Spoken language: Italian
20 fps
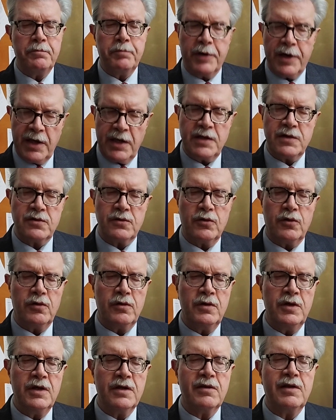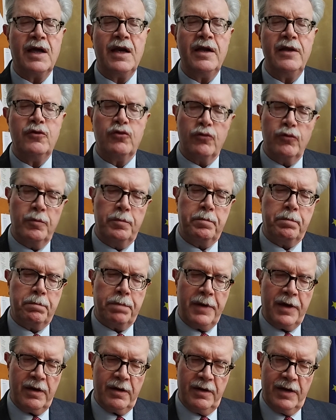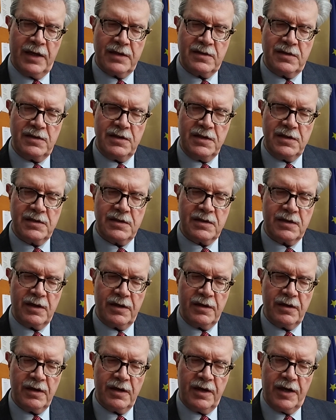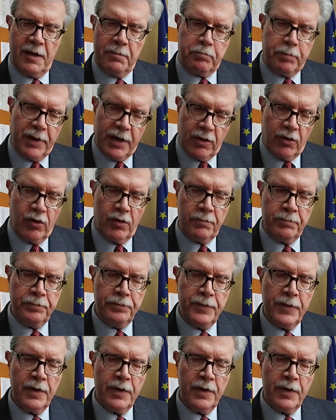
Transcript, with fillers: preso dalle truppe naziste, che però